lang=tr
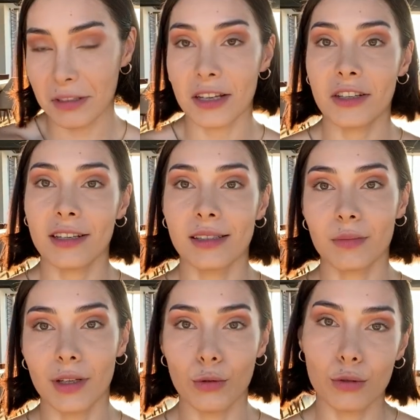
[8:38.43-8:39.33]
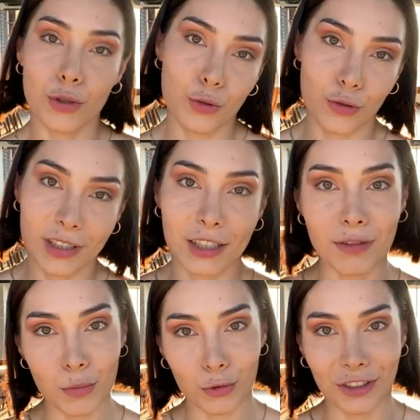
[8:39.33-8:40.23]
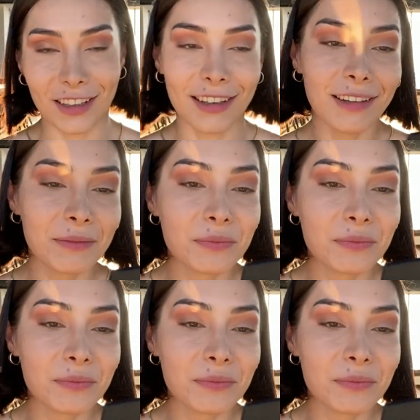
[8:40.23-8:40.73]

Keşke isimleri olsa şuradaki ve buradaki.